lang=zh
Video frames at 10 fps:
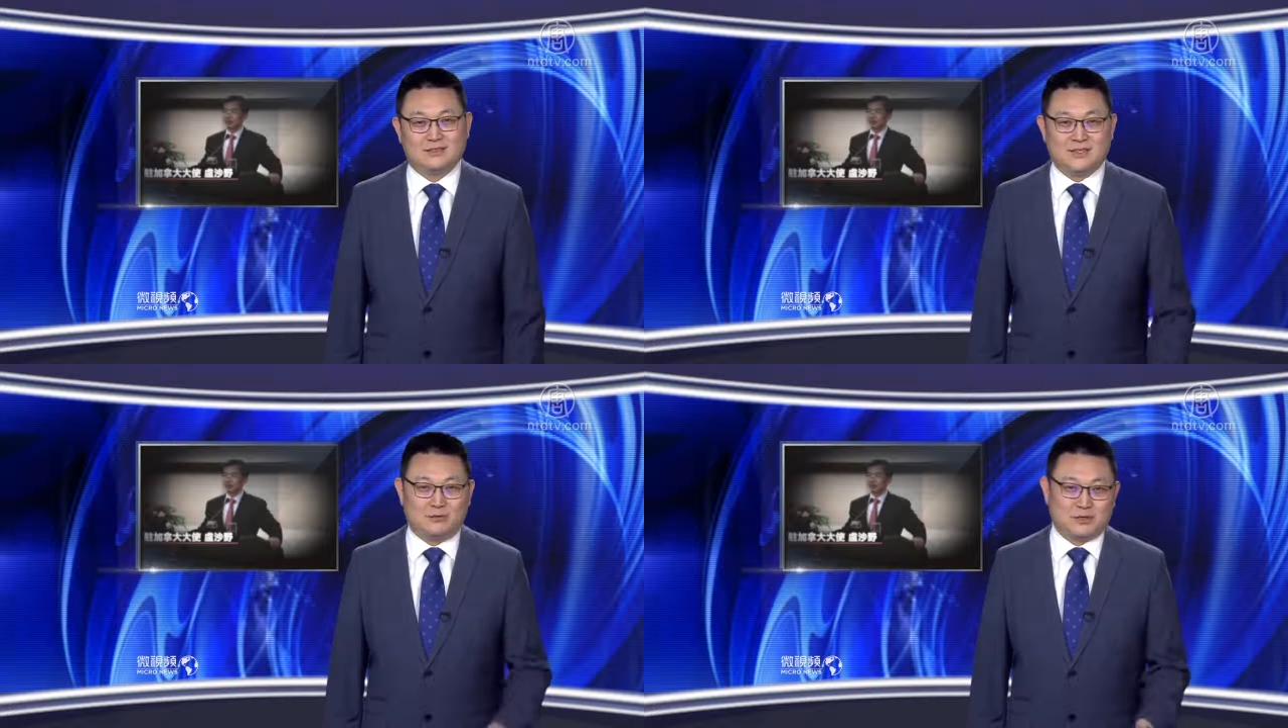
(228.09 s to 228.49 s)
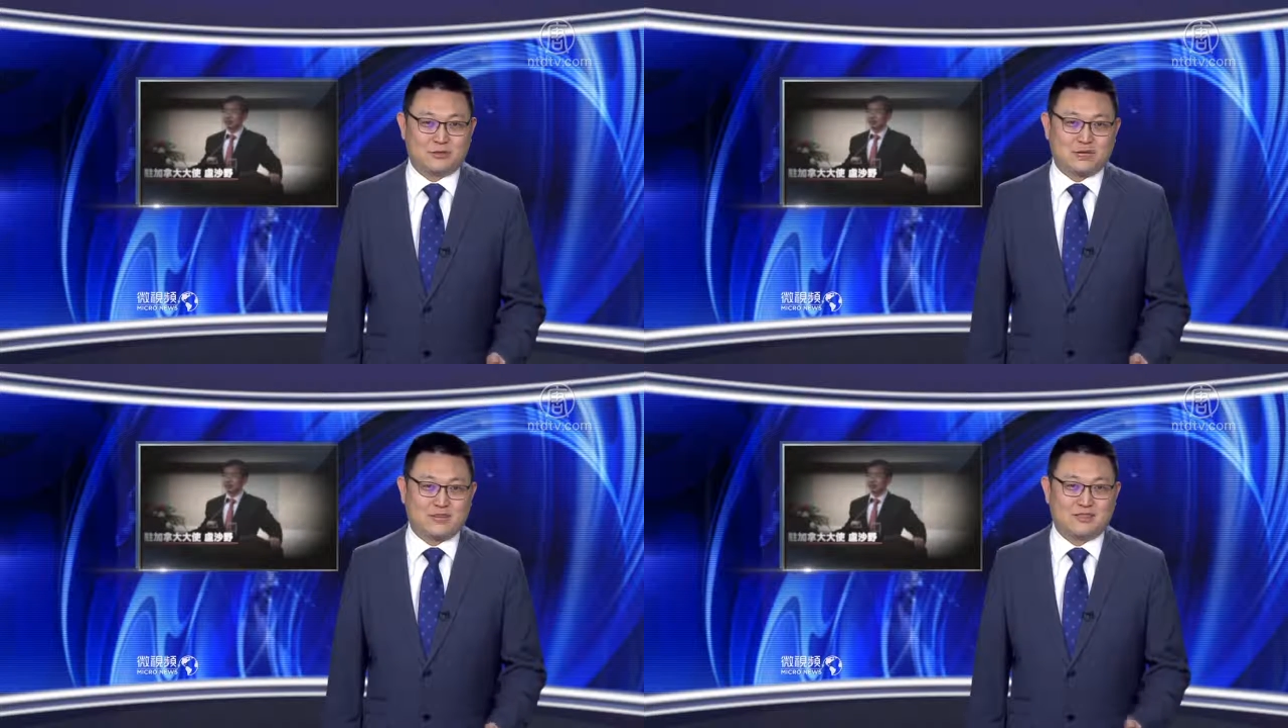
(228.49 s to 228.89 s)
要我
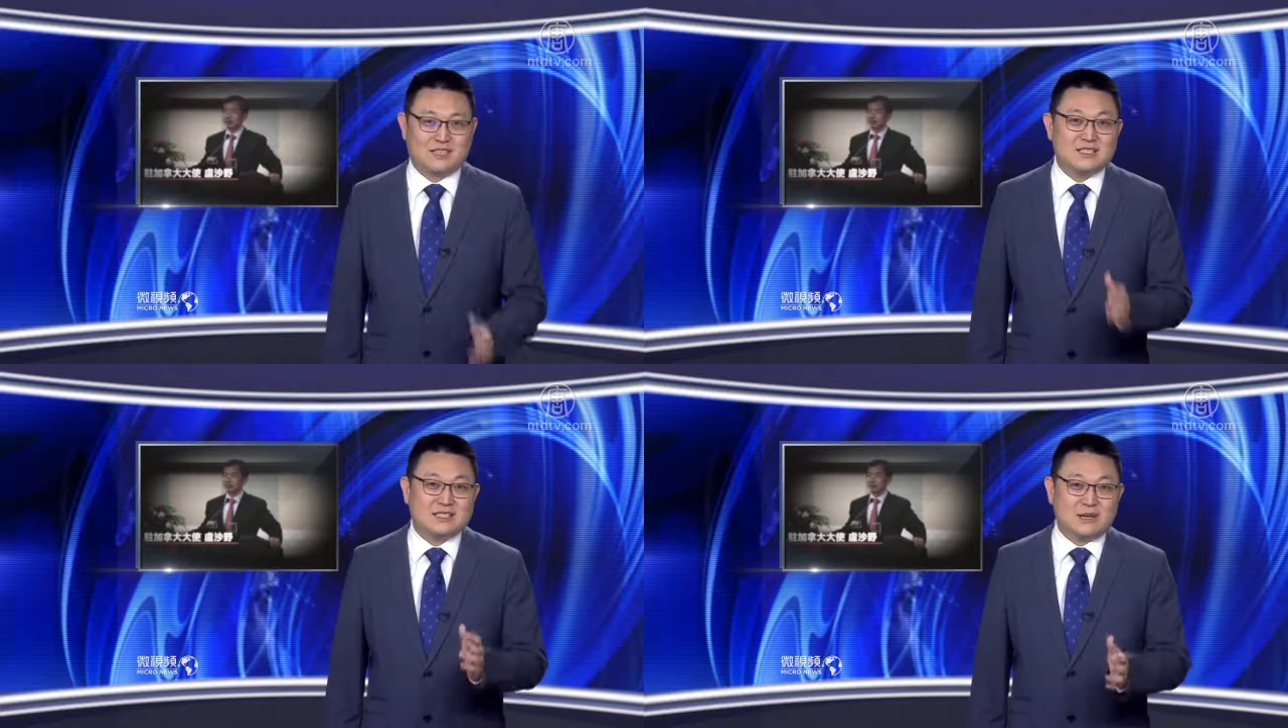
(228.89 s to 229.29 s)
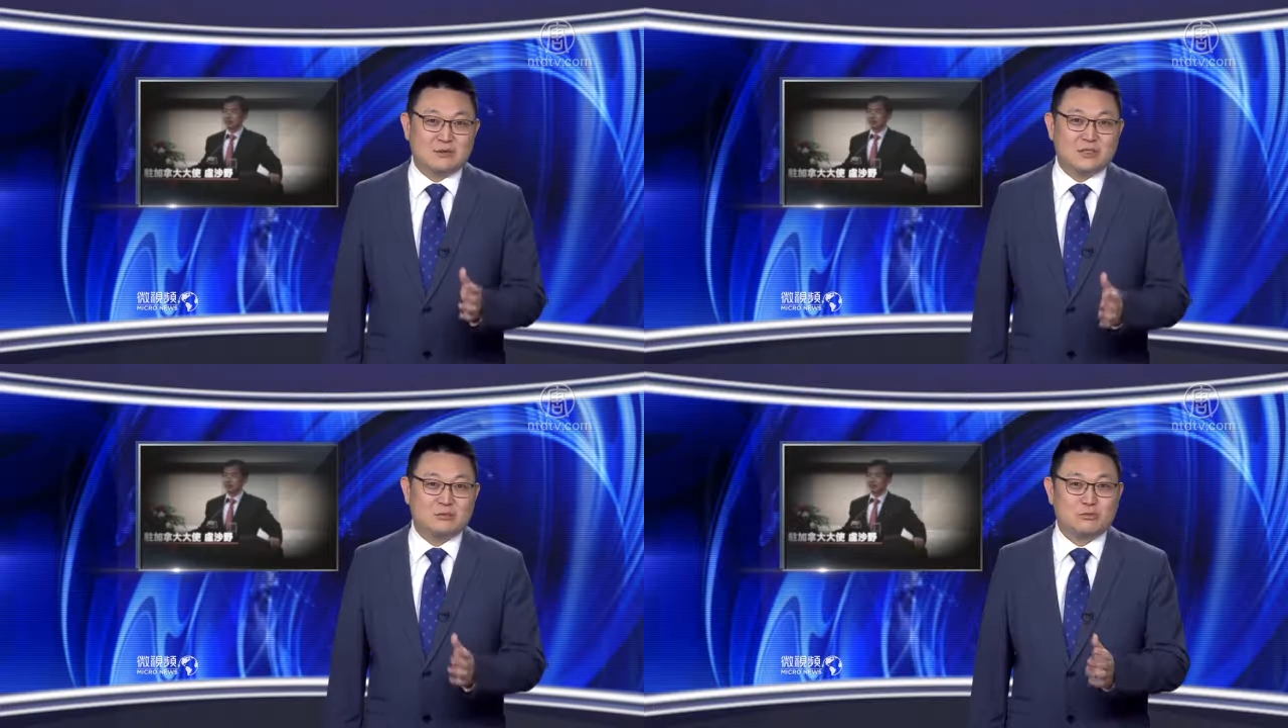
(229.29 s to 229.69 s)
说啊，你
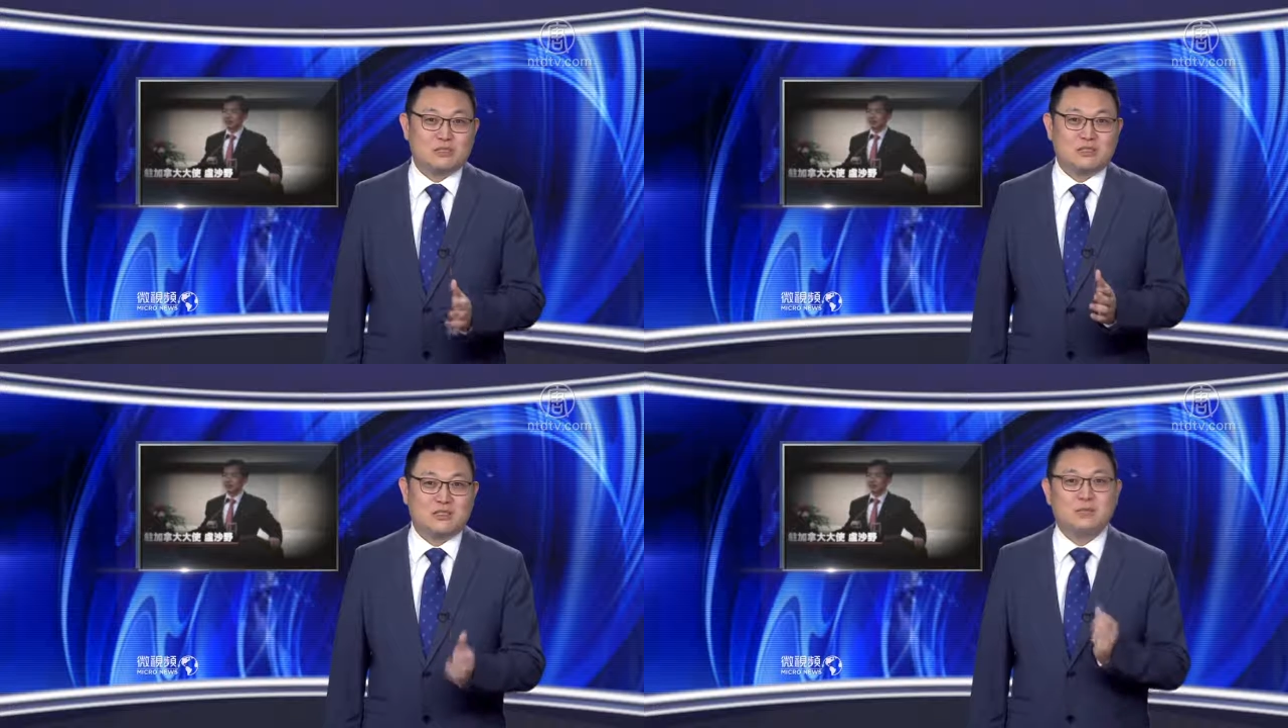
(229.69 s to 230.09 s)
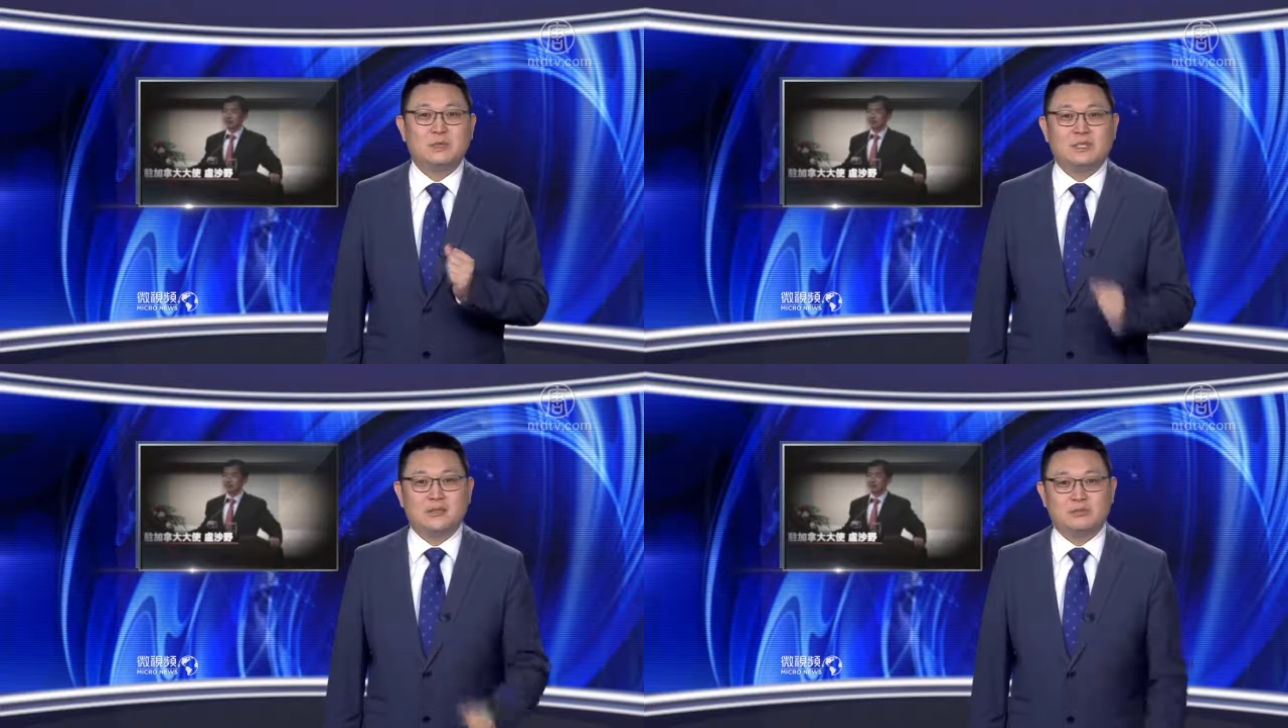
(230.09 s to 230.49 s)
早知如此，何
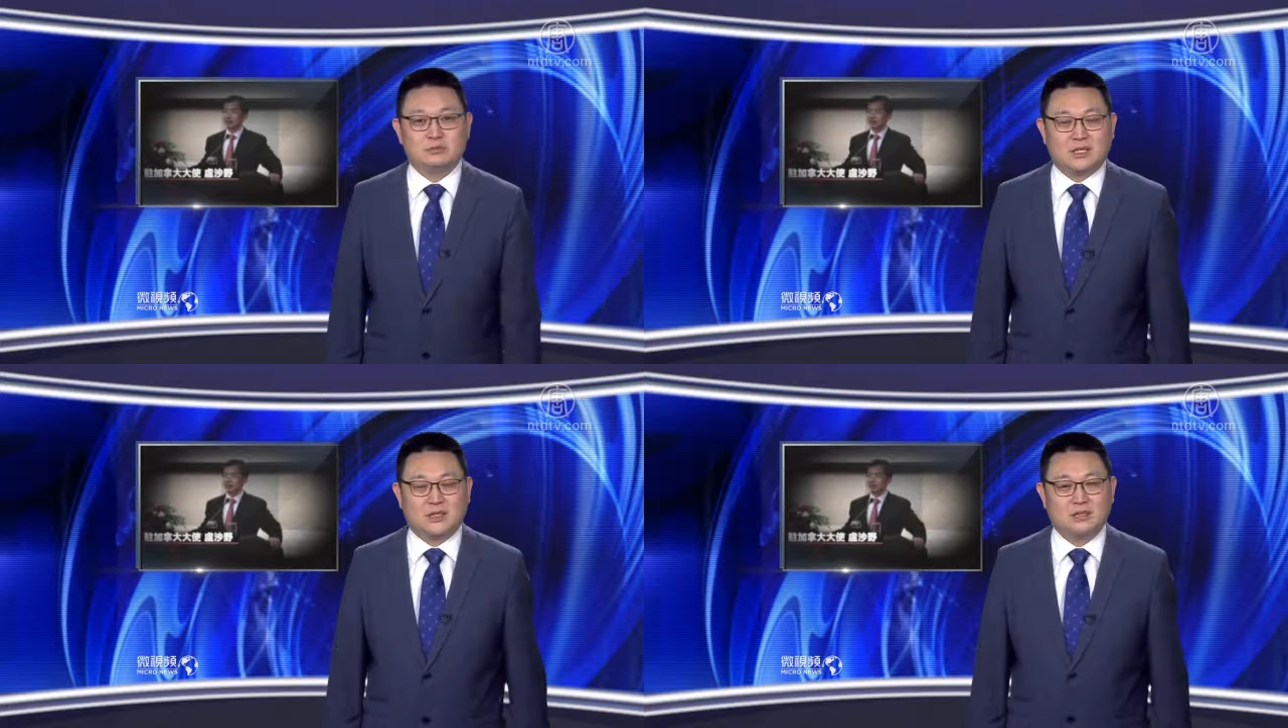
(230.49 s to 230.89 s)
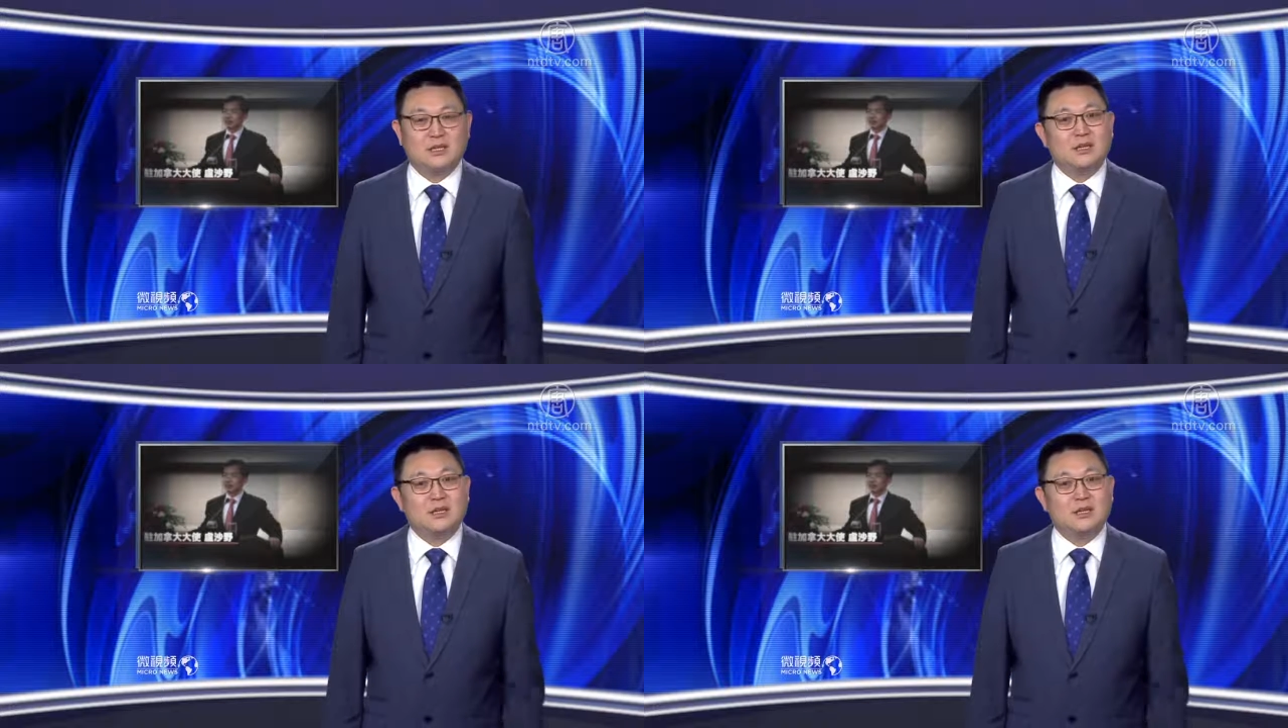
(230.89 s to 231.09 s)
必当初呢？